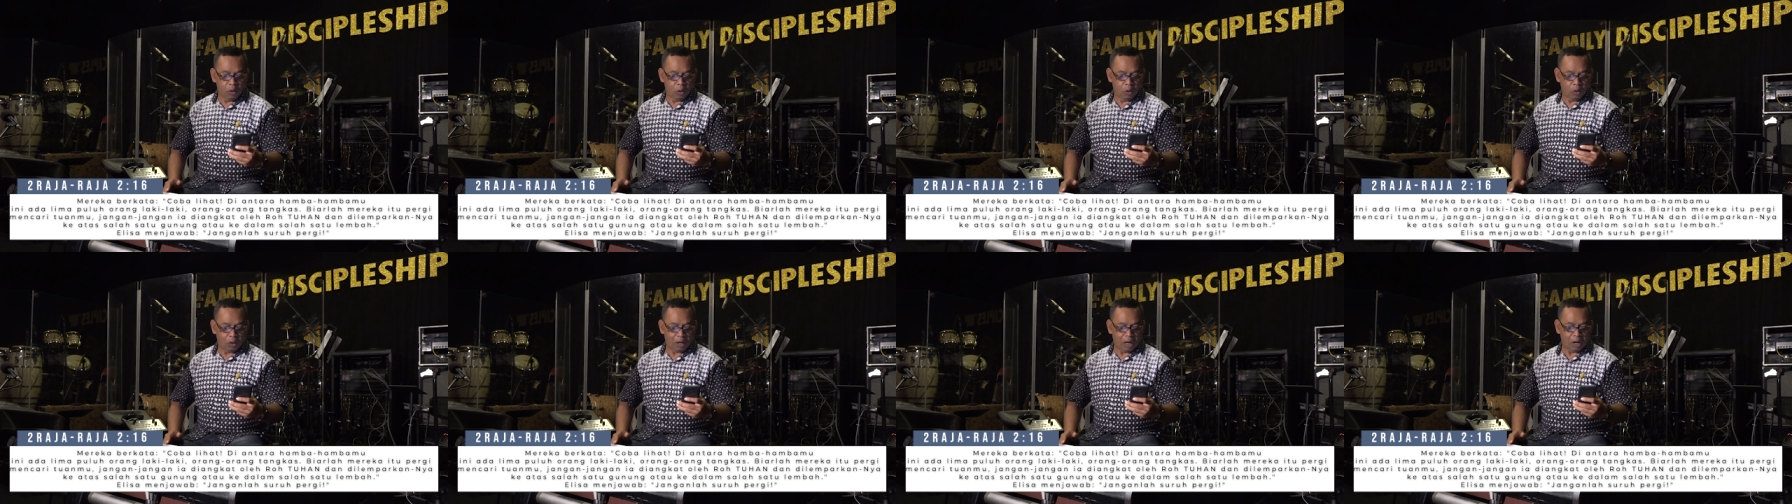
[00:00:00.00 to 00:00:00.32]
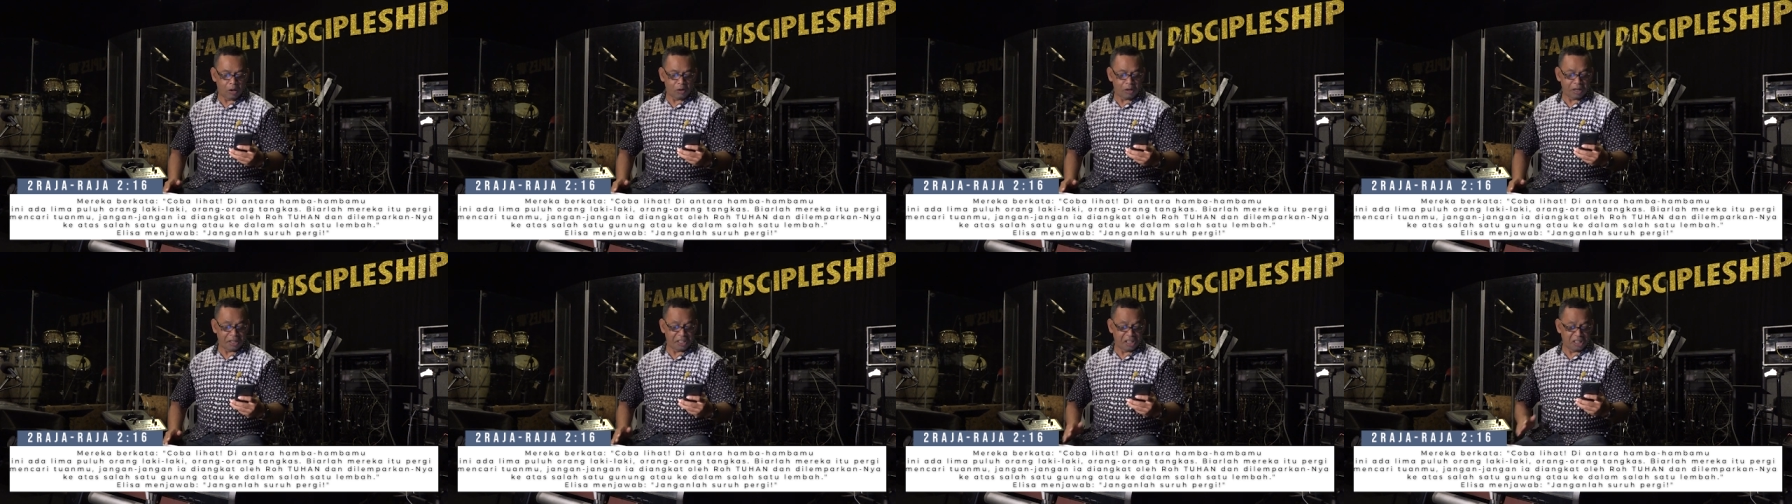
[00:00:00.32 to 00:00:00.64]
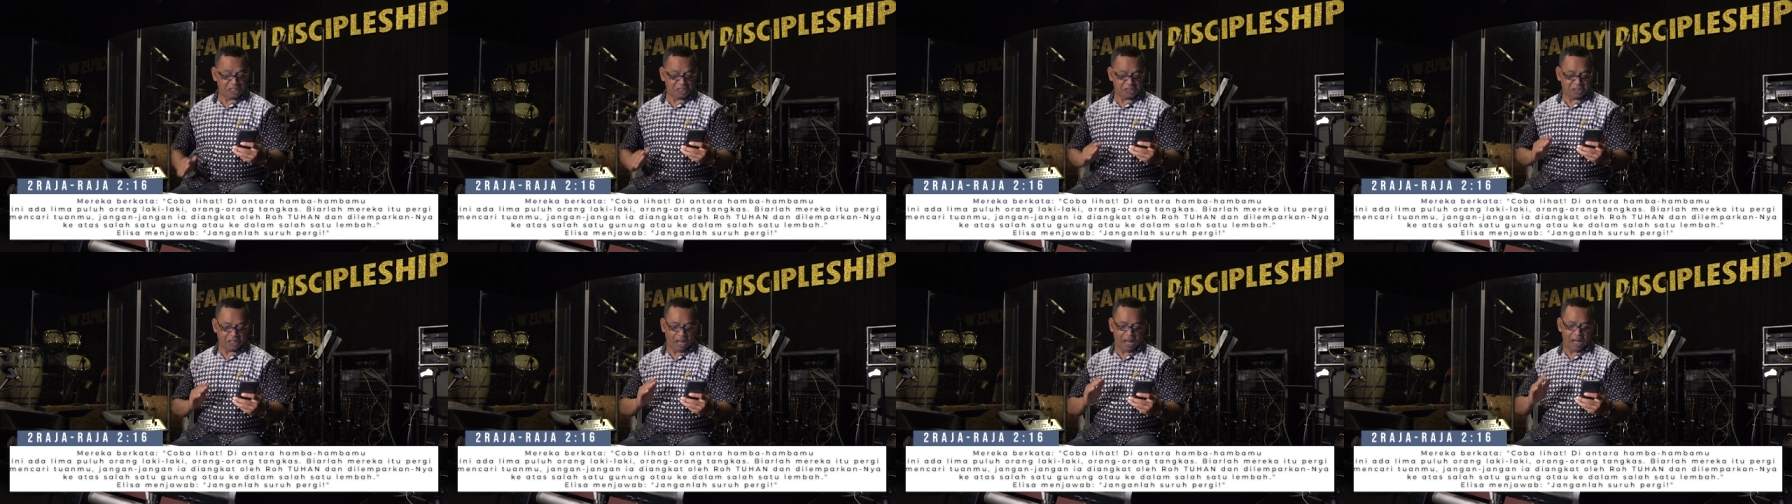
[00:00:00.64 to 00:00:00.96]

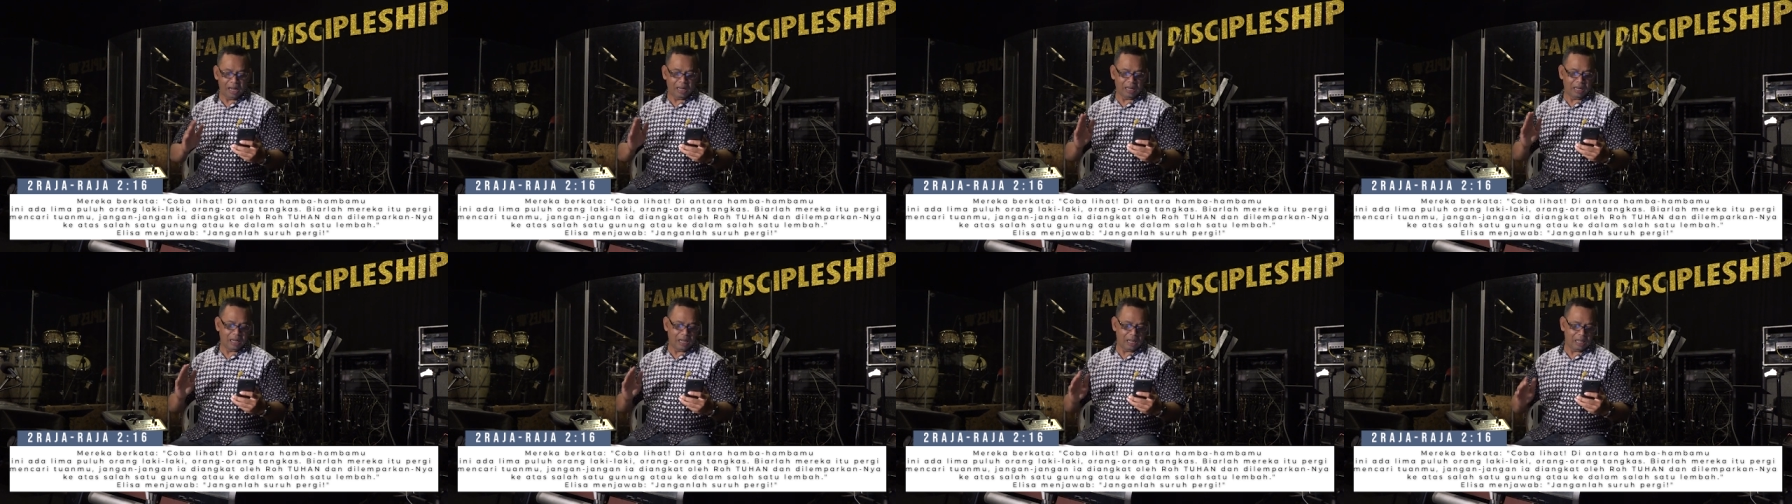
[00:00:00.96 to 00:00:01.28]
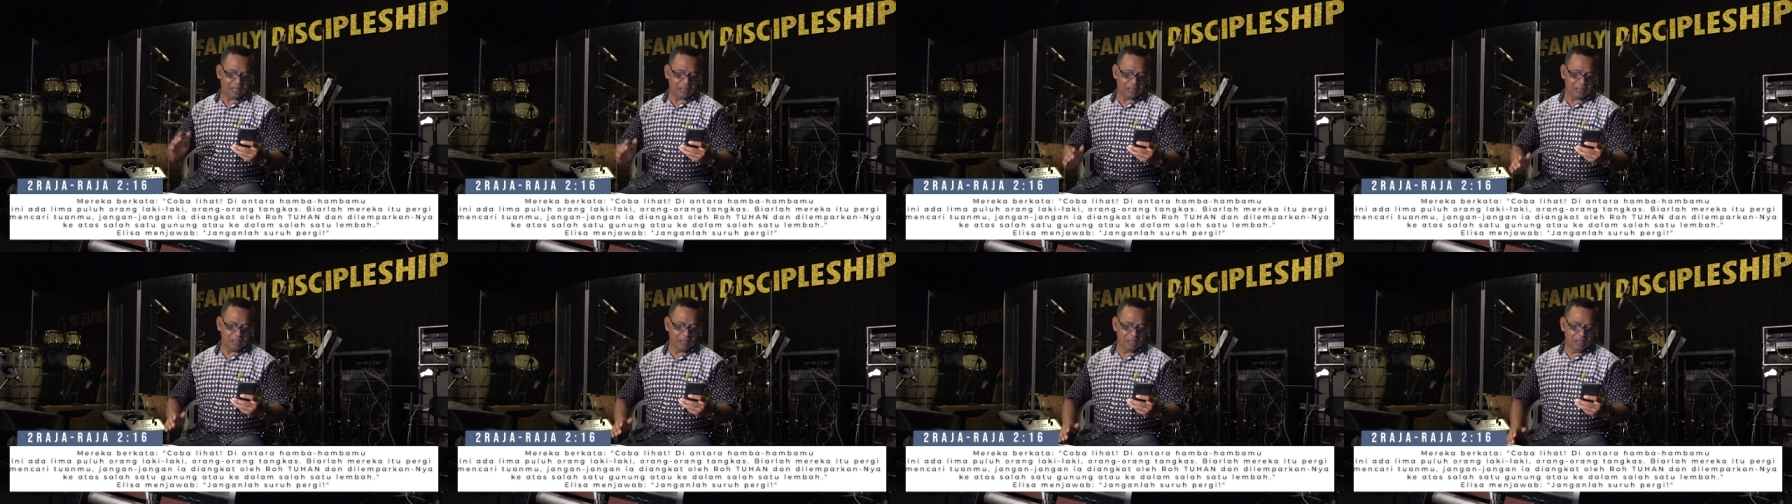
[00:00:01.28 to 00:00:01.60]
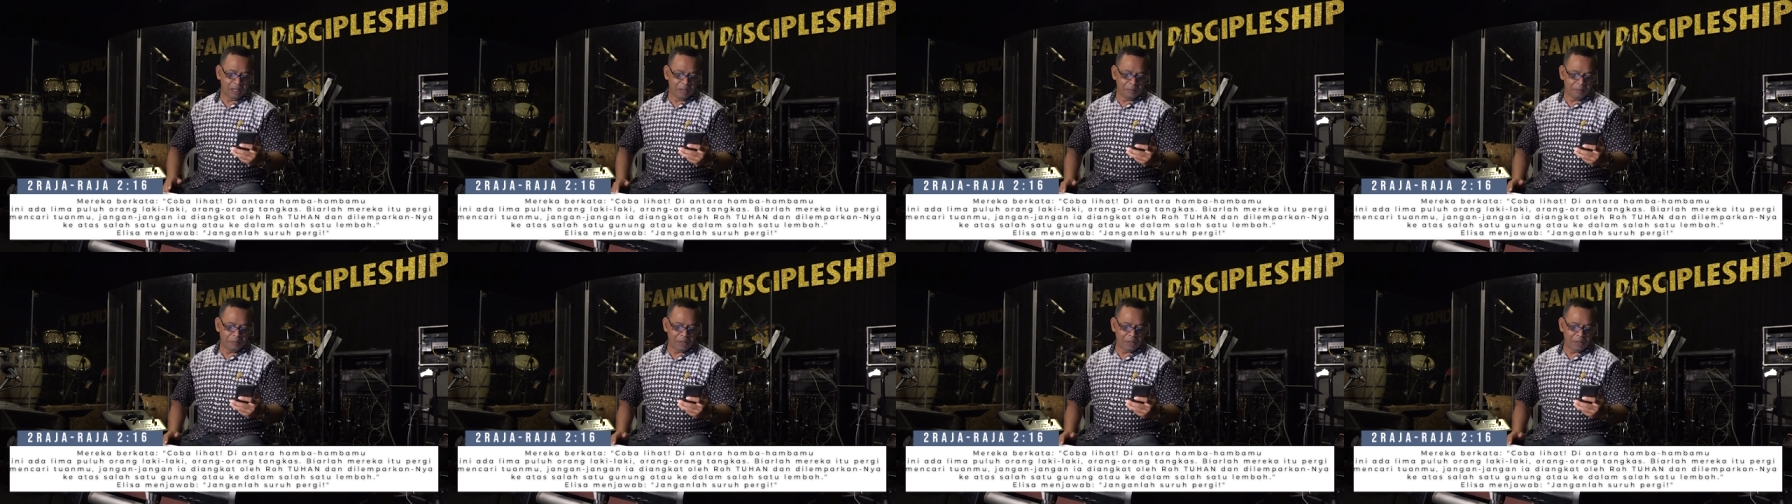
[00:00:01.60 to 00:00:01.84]
orang-orang yang tangkas,